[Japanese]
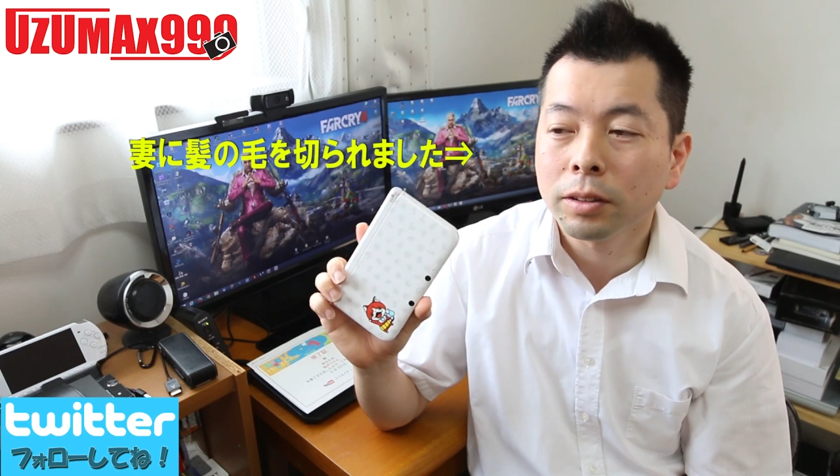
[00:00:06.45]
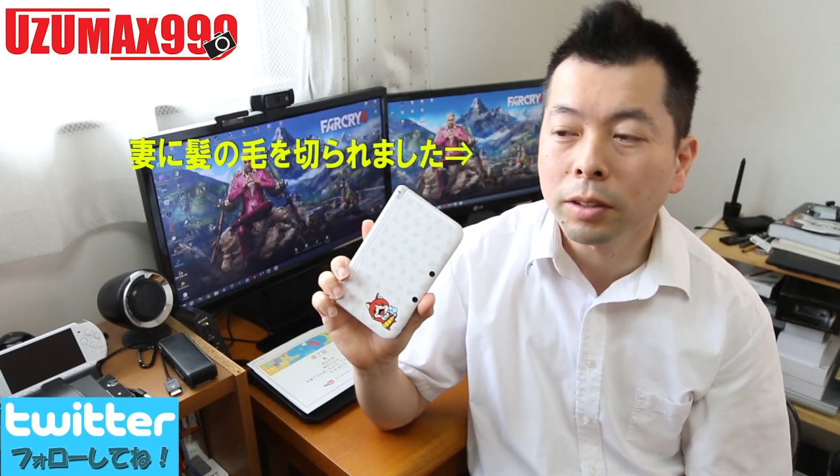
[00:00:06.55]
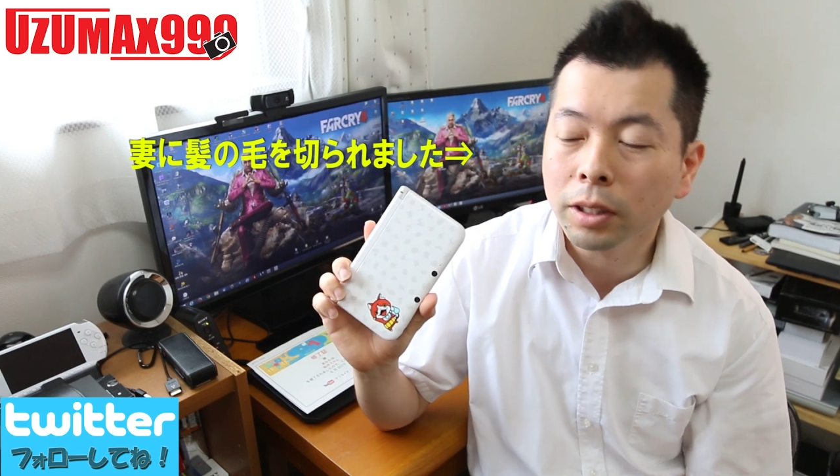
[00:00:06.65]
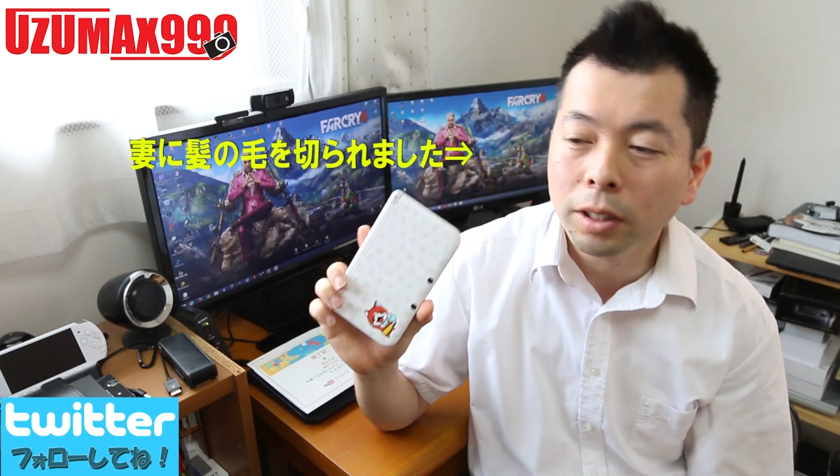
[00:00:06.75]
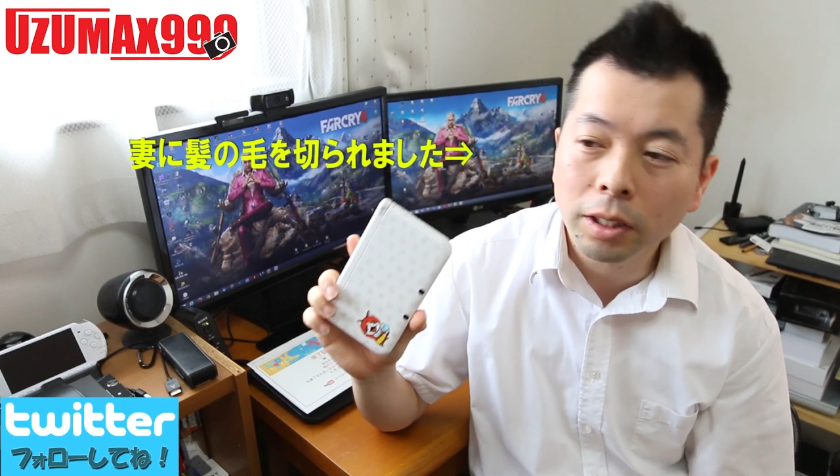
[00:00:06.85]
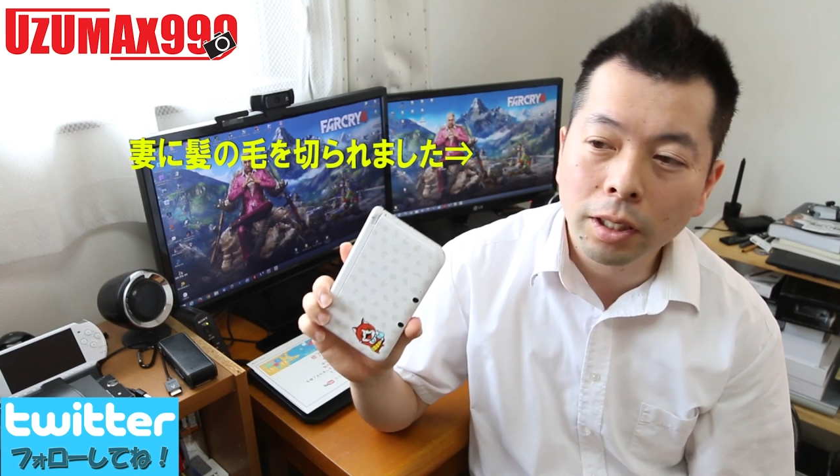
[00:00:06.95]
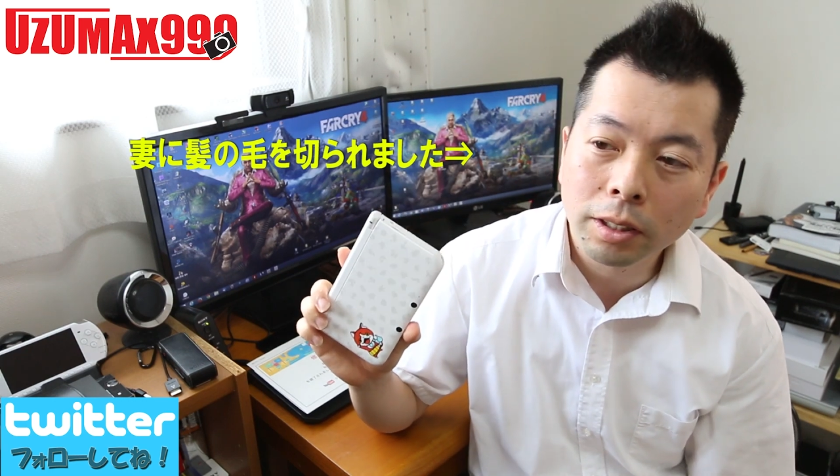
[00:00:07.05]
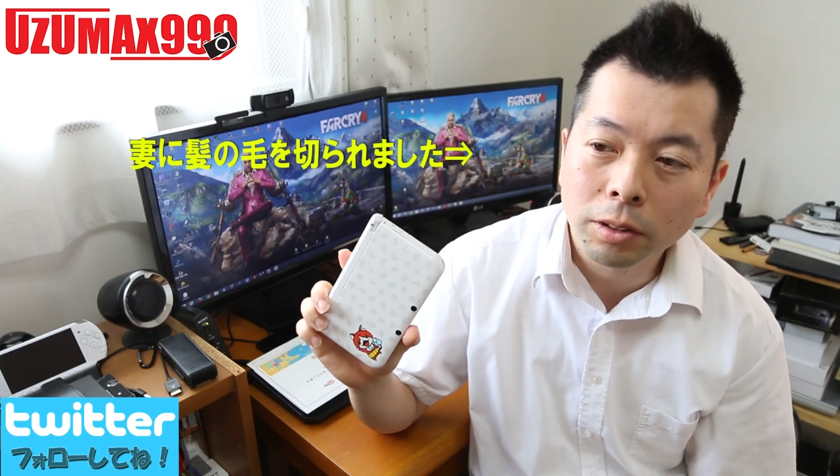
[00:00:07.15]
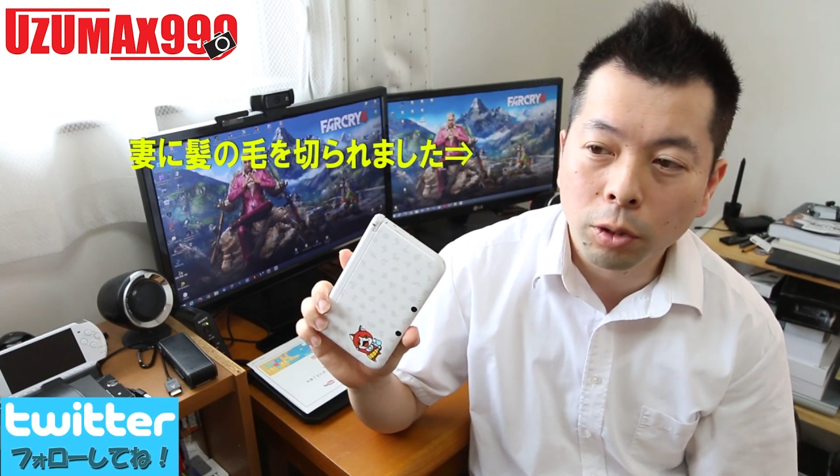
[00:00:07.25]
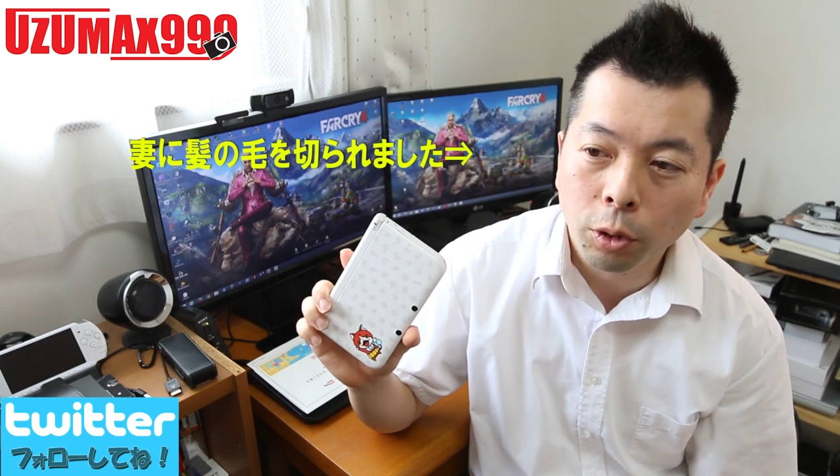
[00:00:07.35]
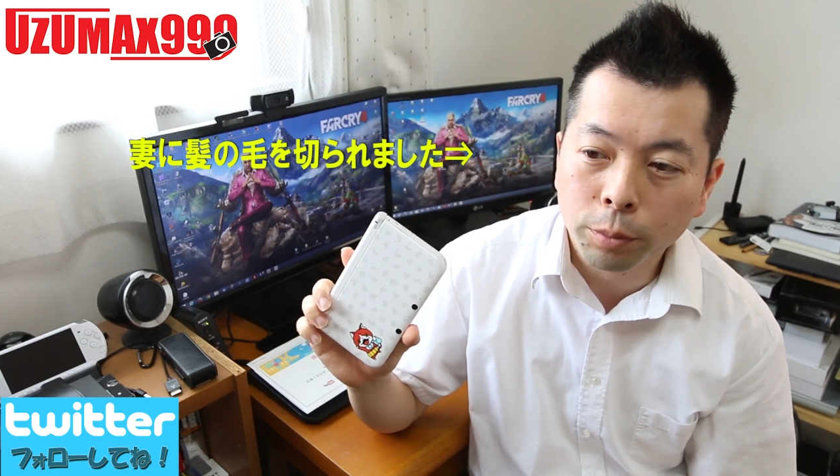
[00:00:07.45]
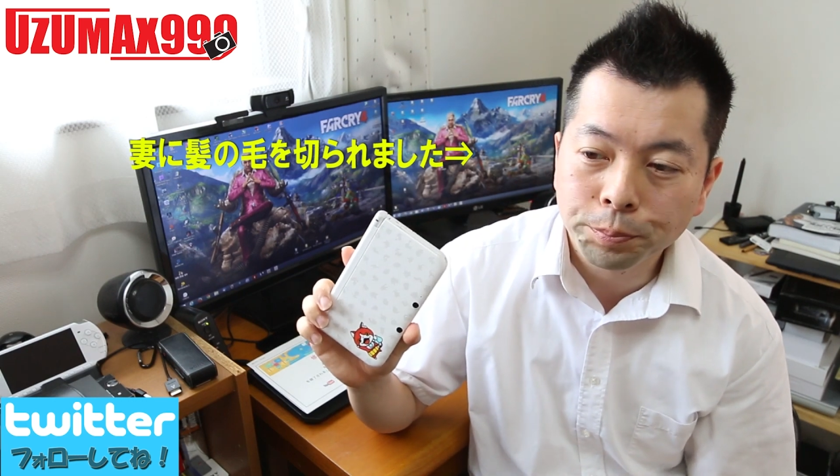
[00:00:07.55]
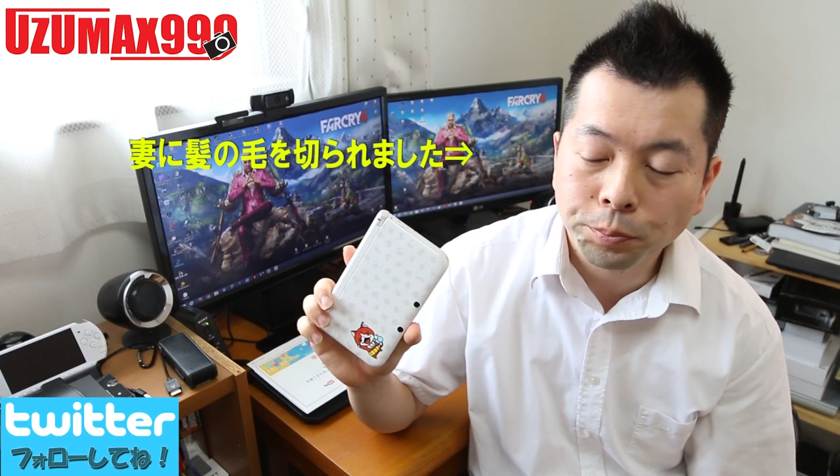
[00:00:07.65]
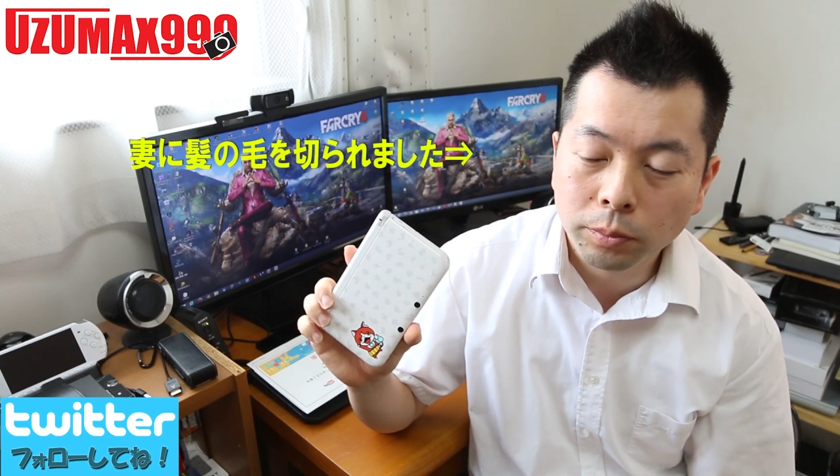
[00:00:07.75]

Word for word: 3DS の